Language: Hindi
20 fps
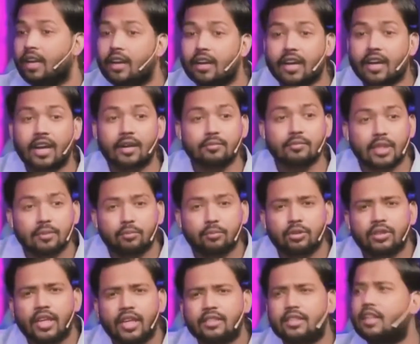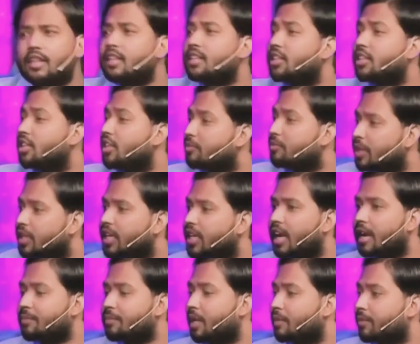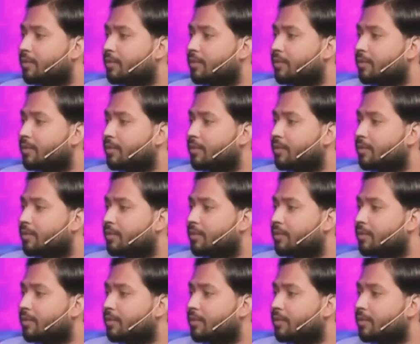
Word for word: लड़का हमसे पूछता है सर इतनी भीड़ है आपके